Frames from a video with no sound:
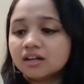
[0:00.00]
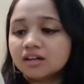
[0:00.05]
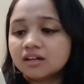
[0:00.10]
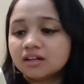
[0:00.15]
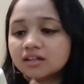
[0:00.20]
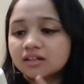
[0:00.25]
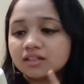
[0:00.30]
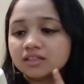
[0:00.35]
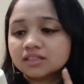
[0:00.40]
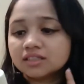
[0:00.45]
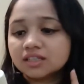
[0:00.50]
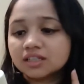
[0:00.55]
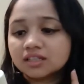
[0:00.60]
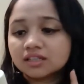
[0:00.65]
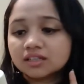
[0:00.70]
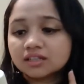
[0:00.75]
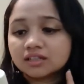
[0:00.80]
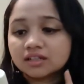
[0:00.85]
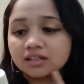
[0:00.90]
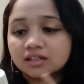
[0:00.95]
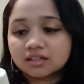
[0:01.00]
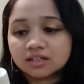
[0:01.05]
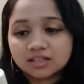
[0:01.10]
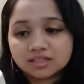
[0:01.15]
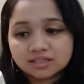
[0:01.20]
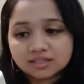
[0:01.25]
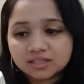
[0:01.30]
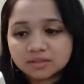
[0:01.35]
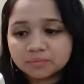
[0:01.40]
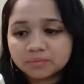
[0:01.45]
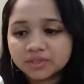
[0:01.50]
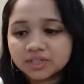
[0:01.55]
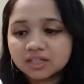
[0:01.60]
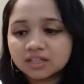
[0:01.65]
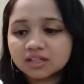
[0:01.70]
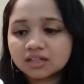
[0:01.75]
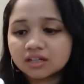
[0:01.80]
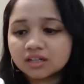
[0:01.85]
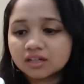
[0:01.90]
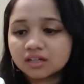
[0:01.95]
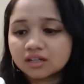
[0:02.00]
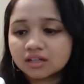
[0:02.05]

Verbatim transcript: आ, ये क्लिनजिंग मिल्क